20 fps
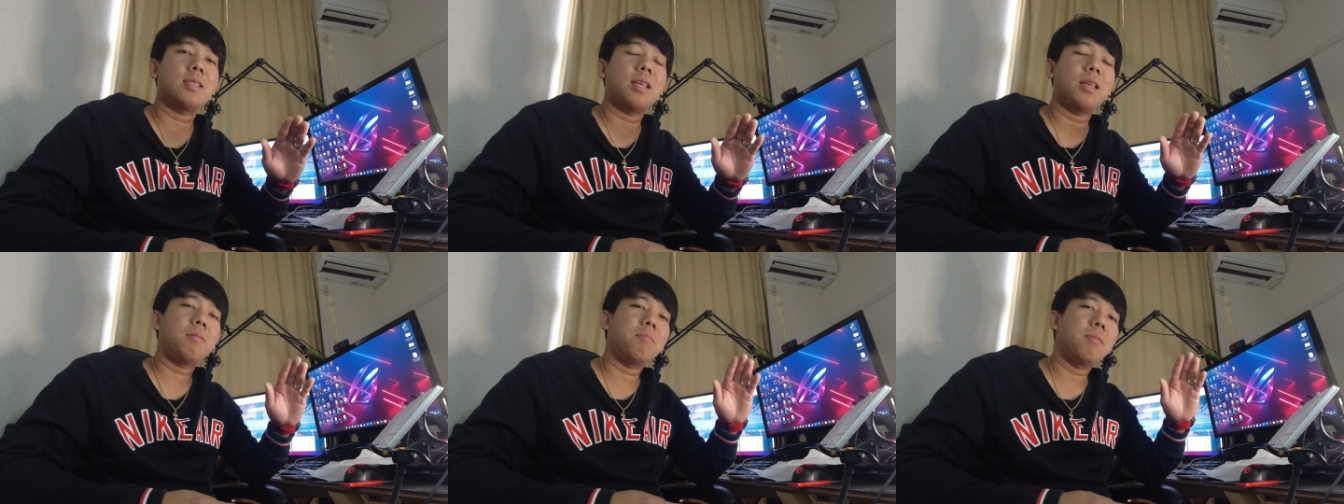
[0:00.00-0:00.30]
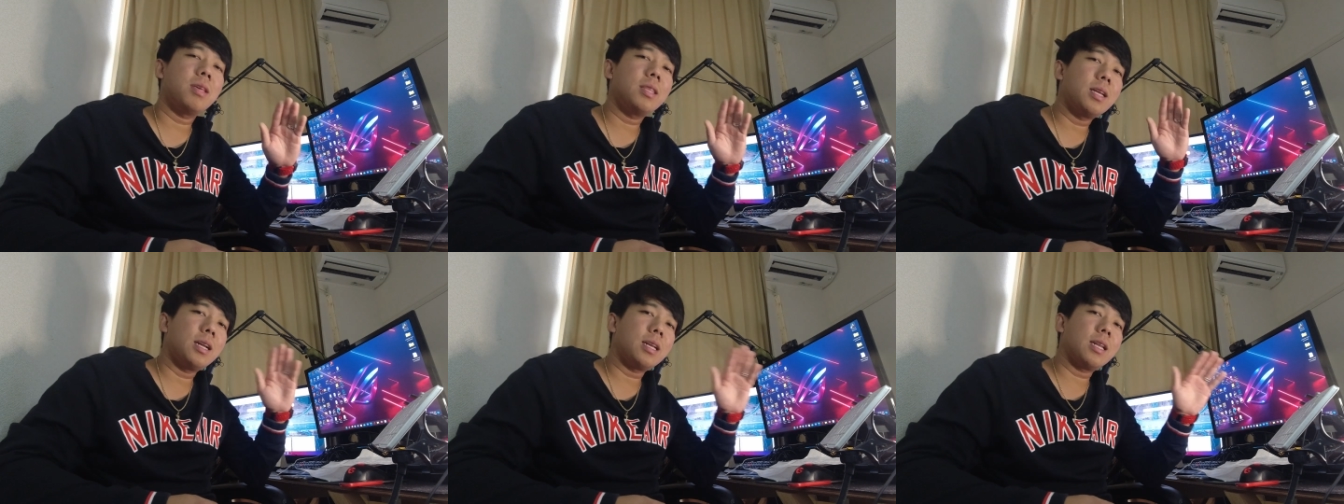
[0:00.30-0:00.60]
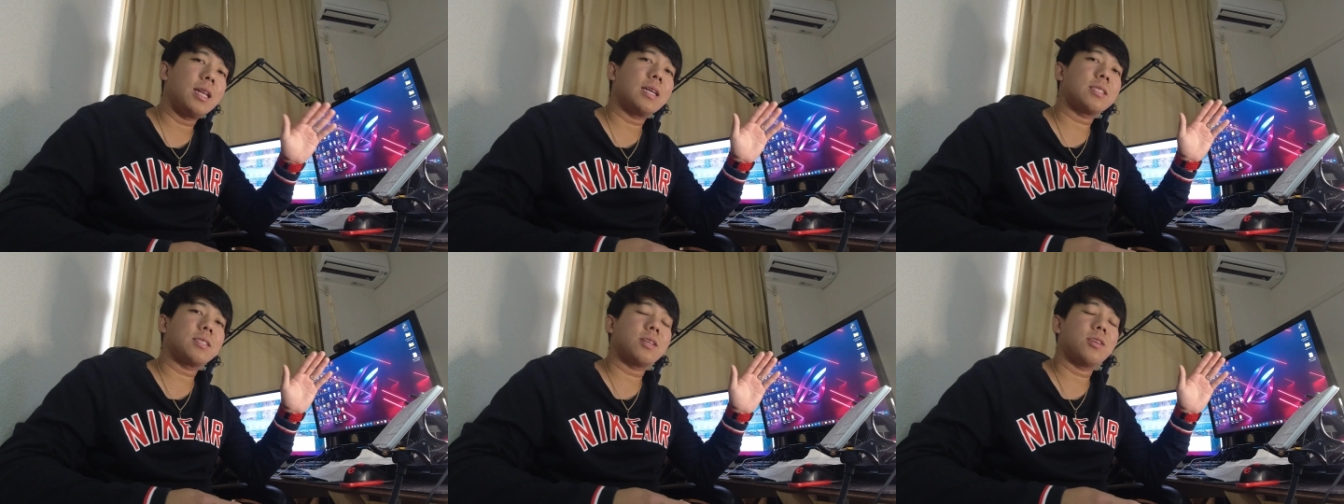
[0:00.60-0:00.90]
Then middle
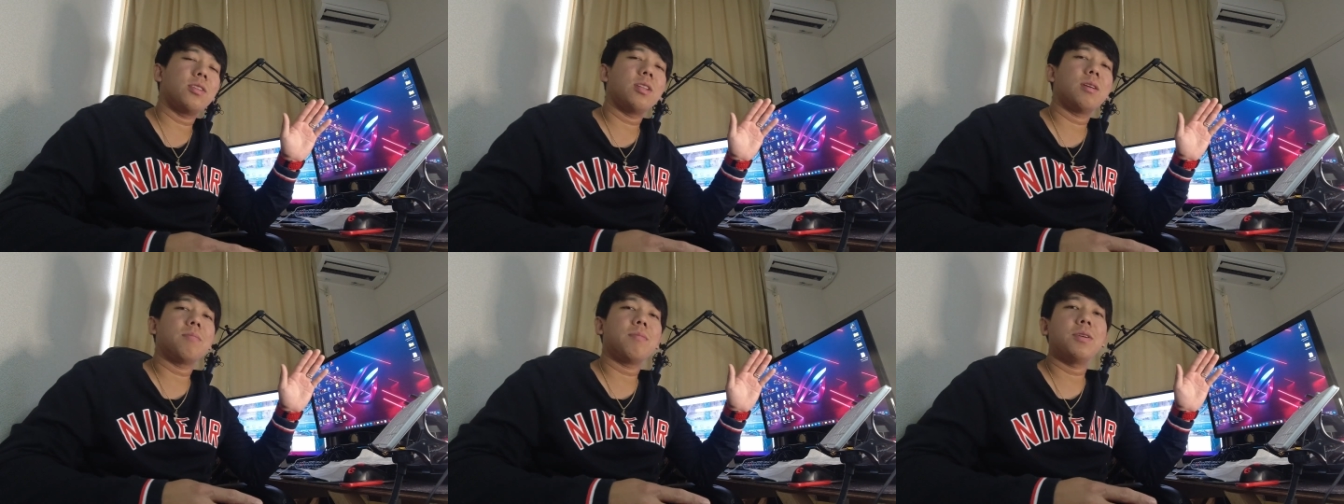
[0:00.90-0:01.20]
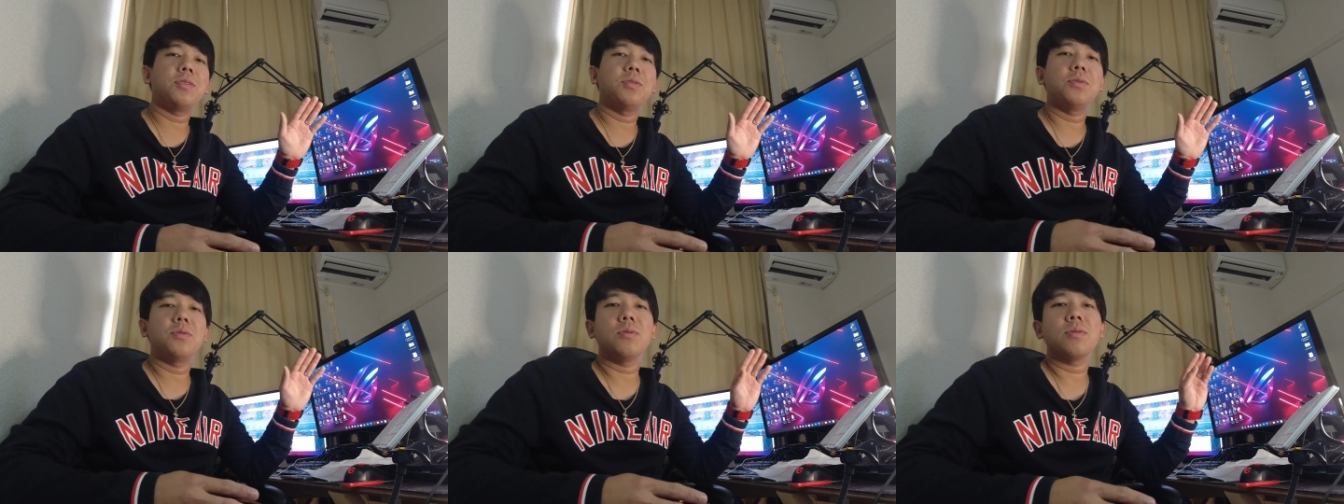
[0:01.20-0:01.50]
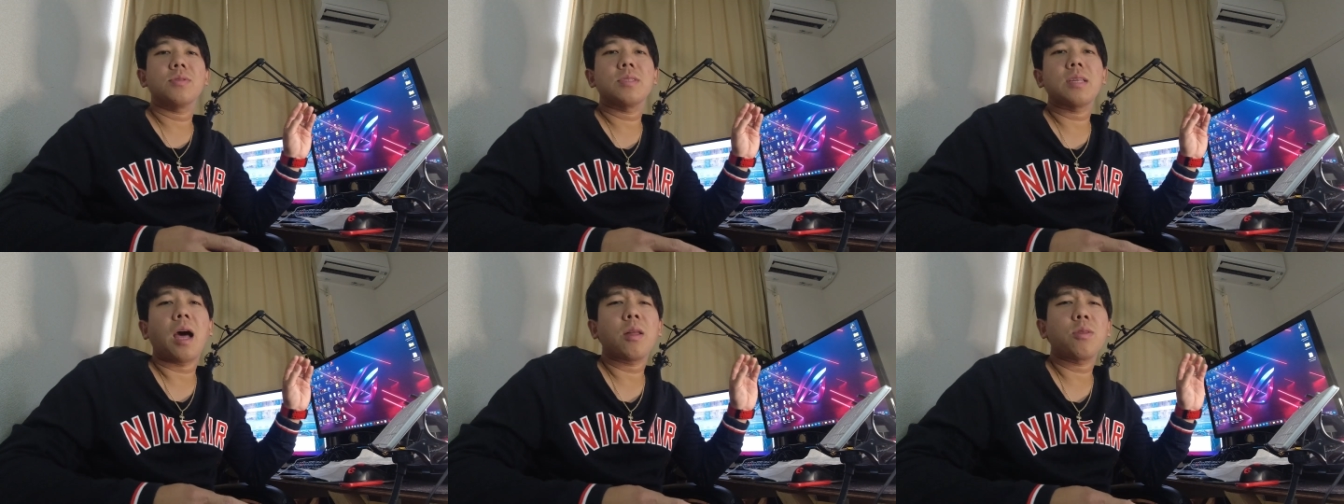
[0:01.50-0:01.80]
class, ayun naman
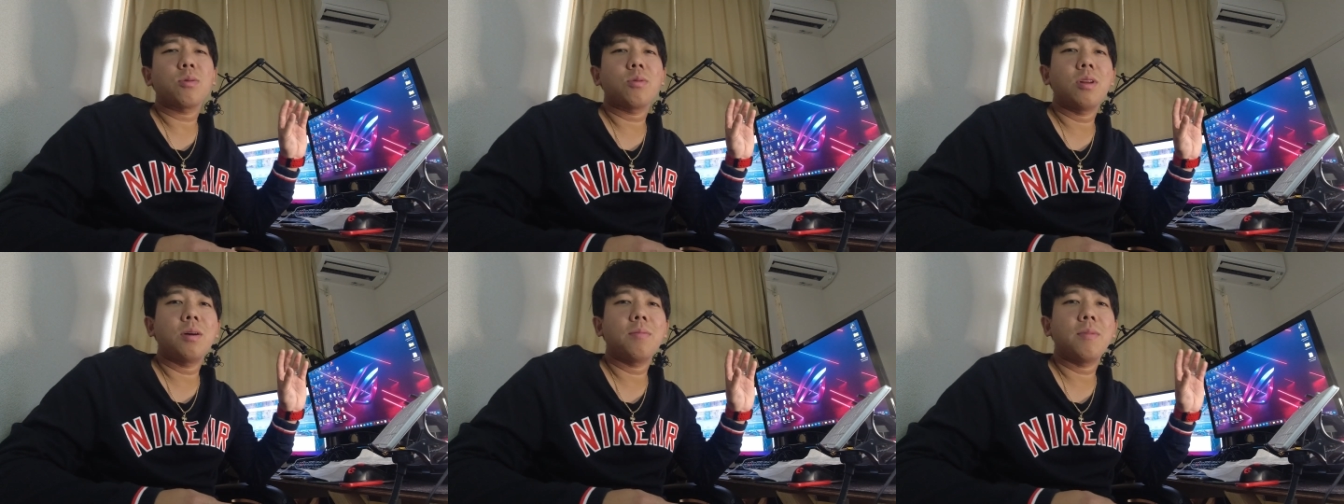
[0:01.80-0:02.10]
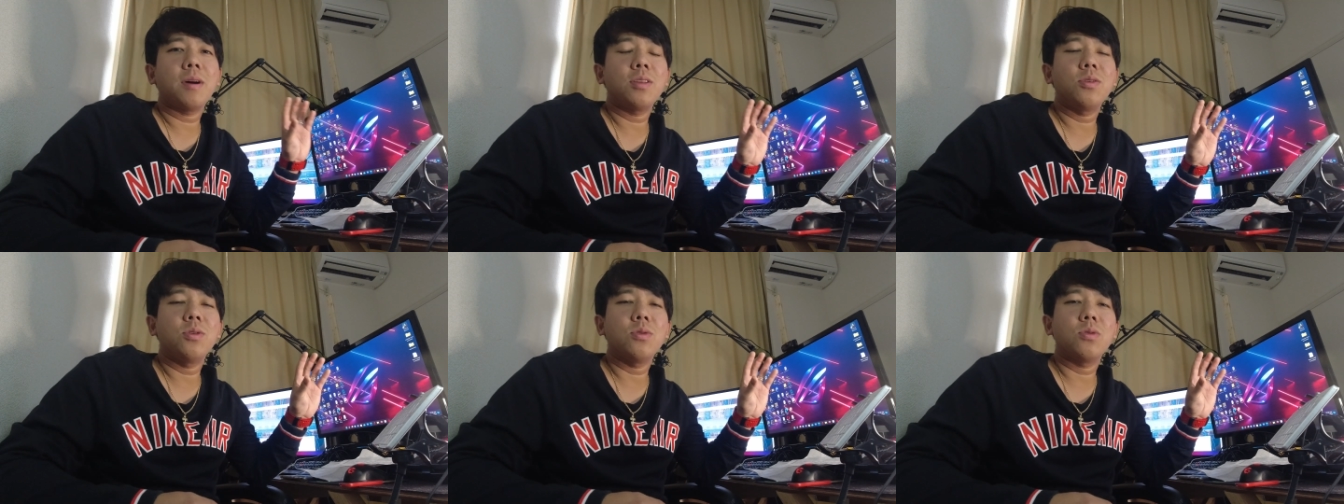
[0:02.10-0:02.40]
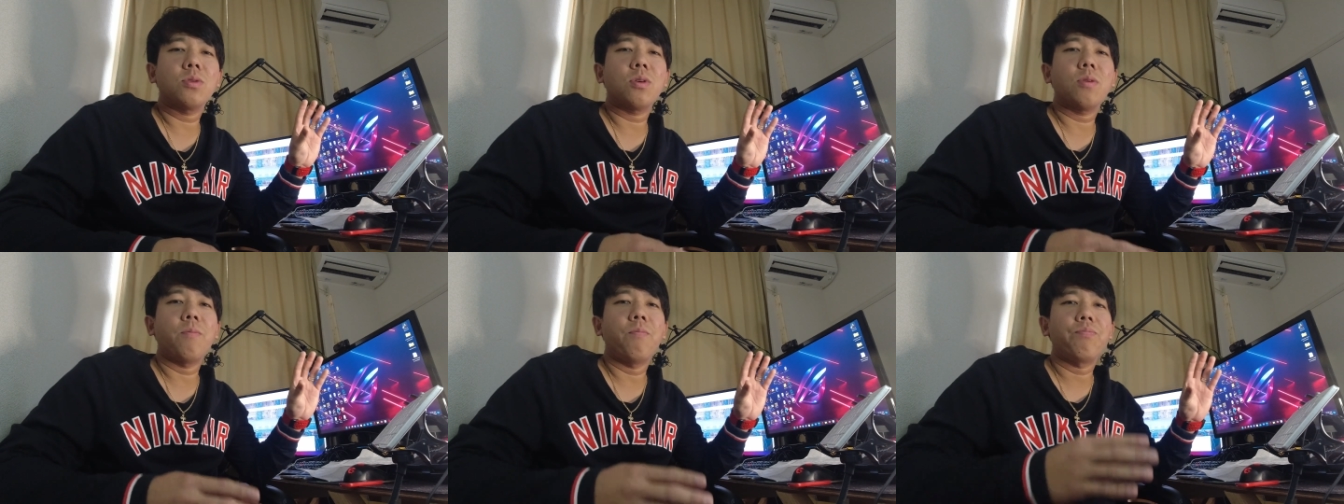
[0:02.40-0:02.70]
yung sakto naman
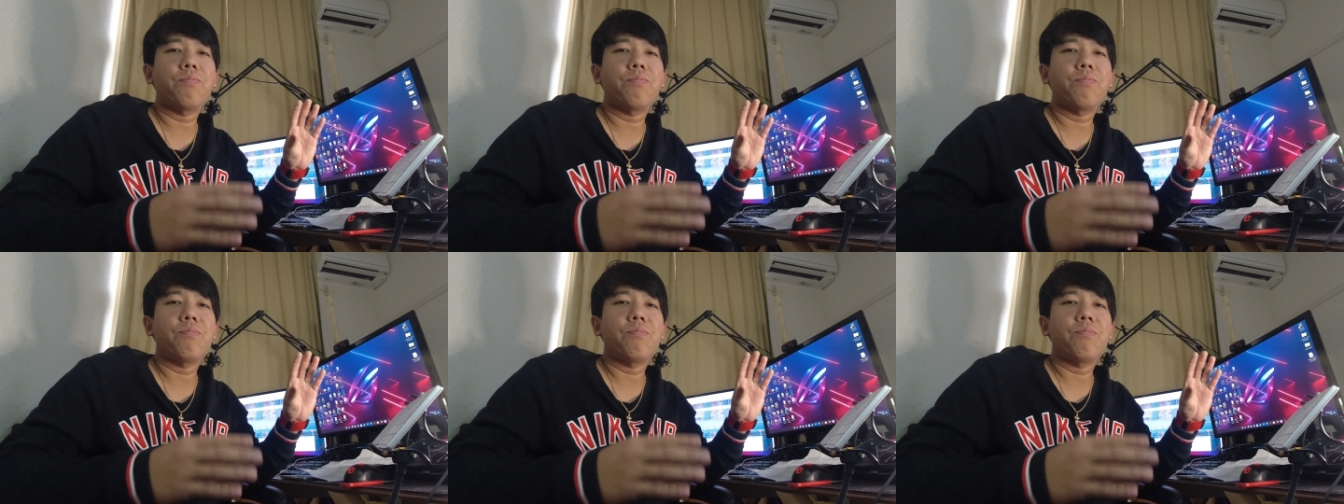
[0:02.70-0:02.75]
yung,